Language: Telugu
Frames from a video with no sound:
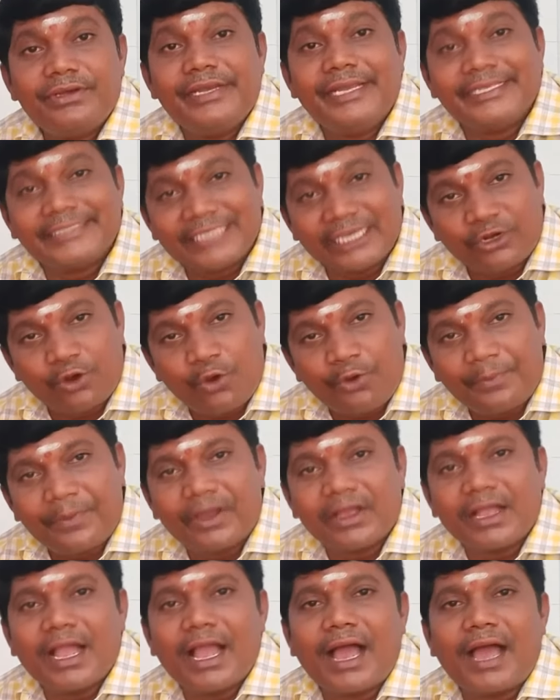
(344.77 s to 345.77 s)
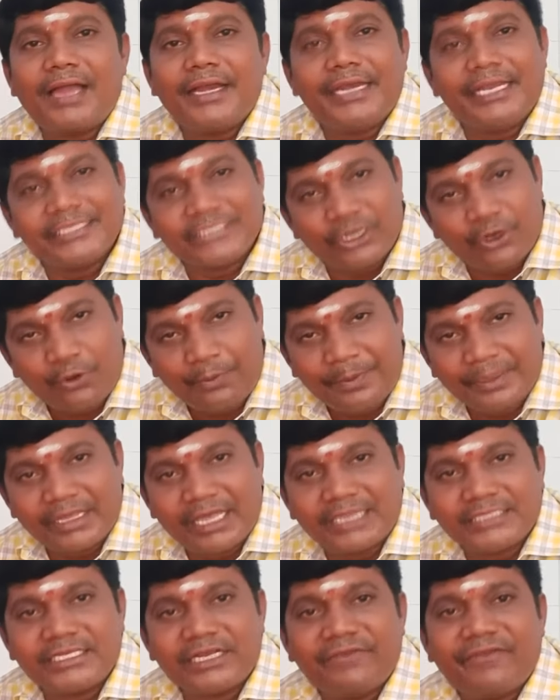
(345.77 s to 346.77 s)
నిజరూపంగా నిజరూప
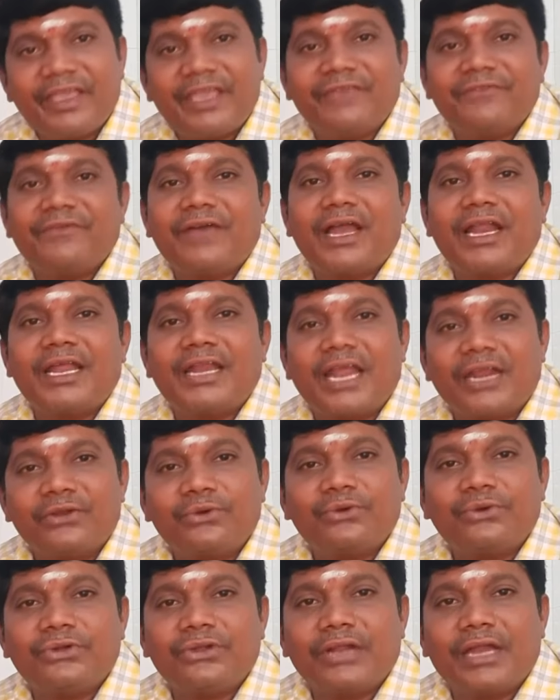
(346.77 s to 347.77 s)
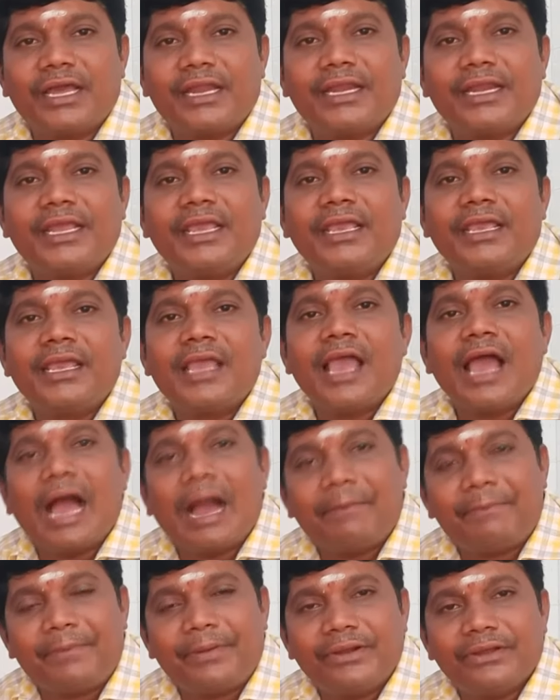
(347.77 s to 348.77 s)
దర్శనమే ఇవ్వాలని అనుకుంటున్నారని
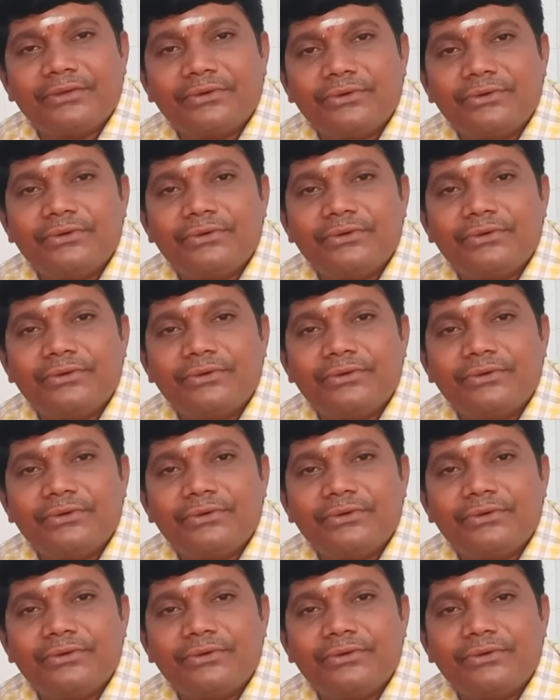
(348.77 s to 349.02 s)
అప్పుడు